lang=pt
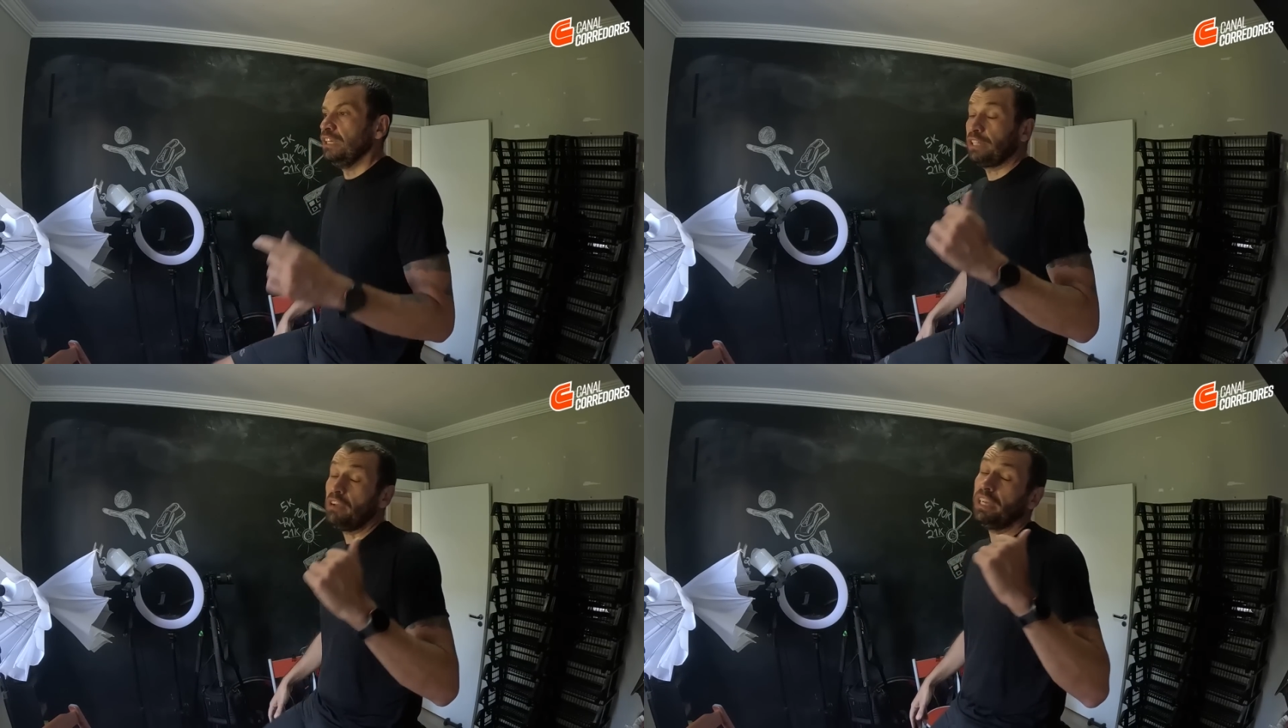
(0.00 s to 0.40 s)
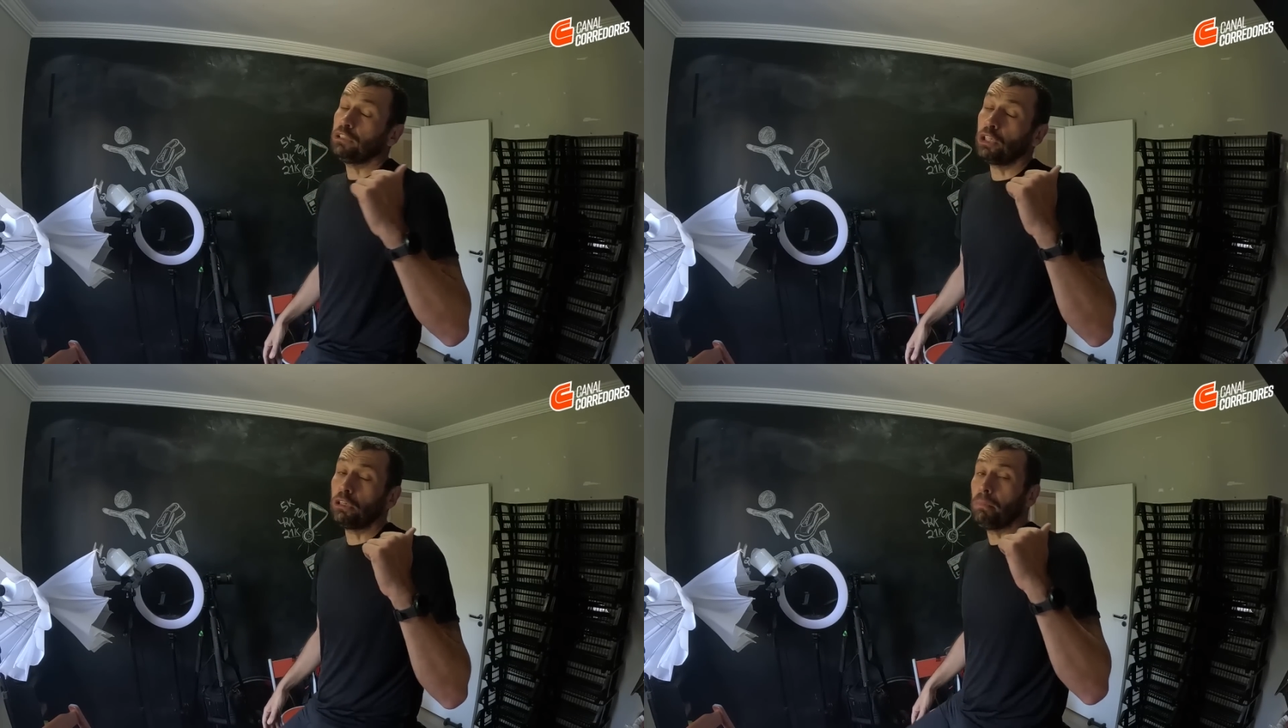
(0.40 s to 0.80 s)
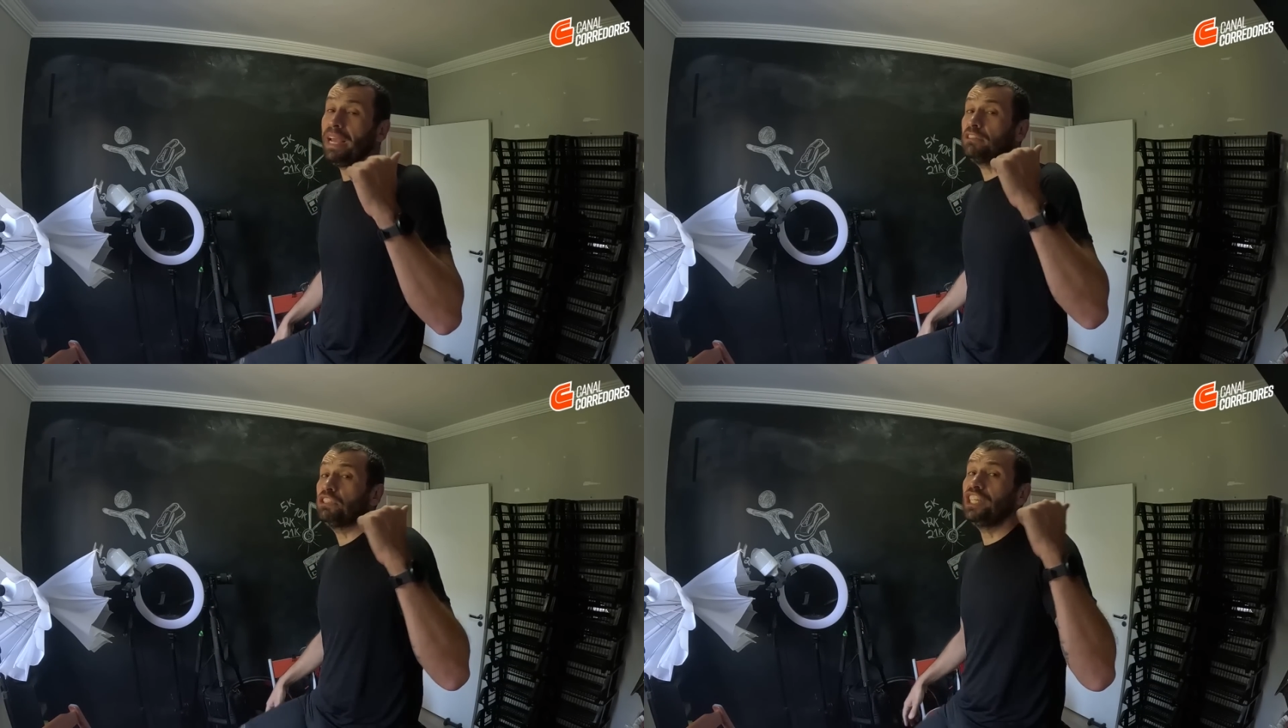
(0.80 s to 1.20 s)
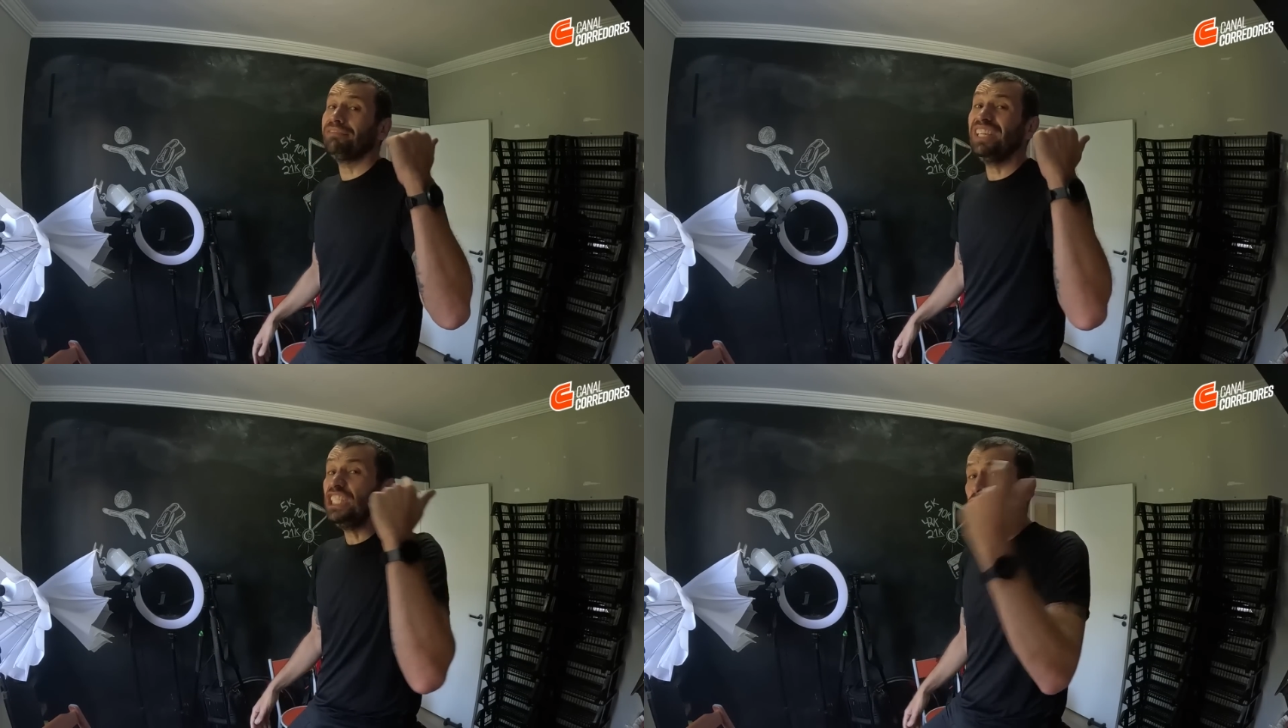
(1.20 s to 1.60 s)
Eu tenho retorno no médico dia
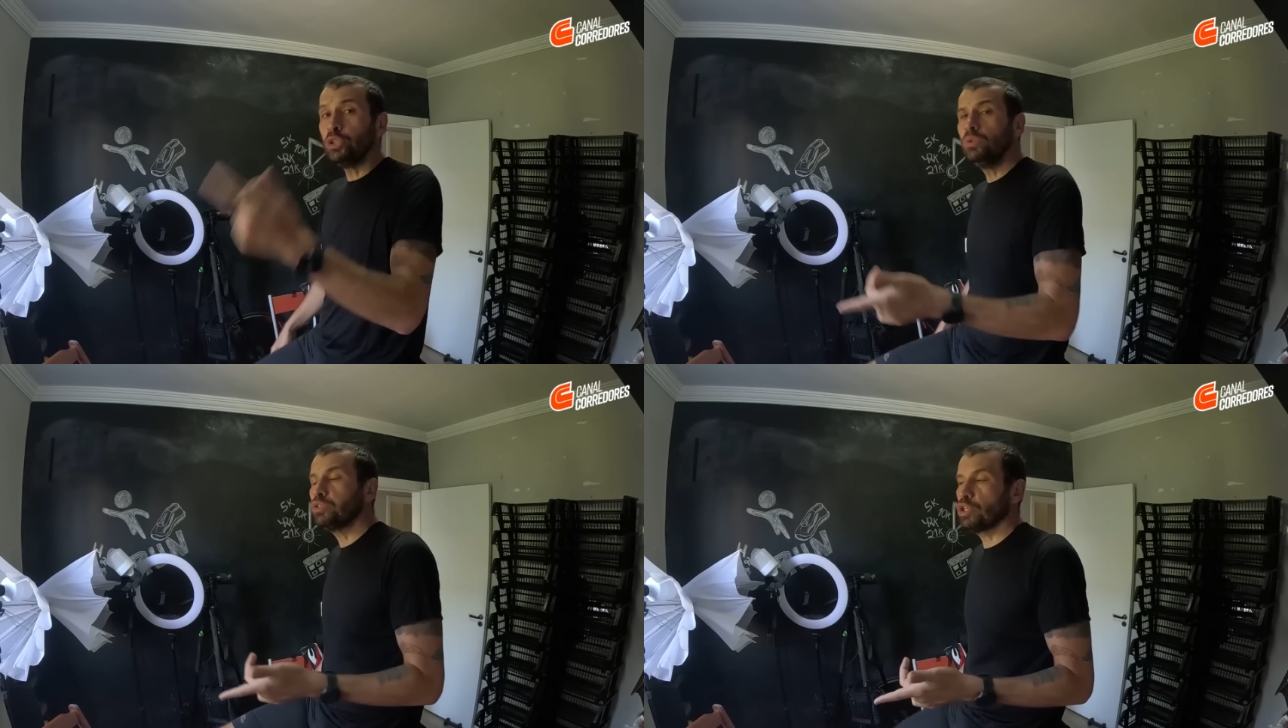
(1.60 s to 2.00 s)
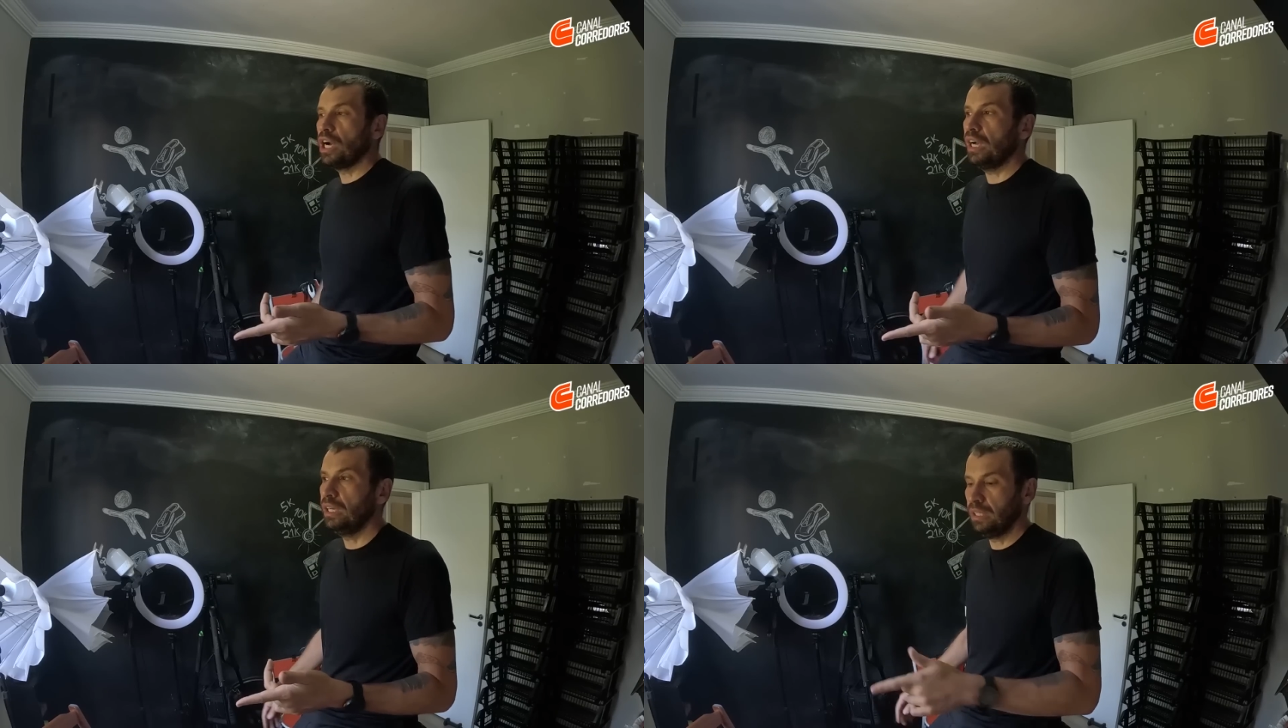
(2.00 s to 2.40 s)
21 só.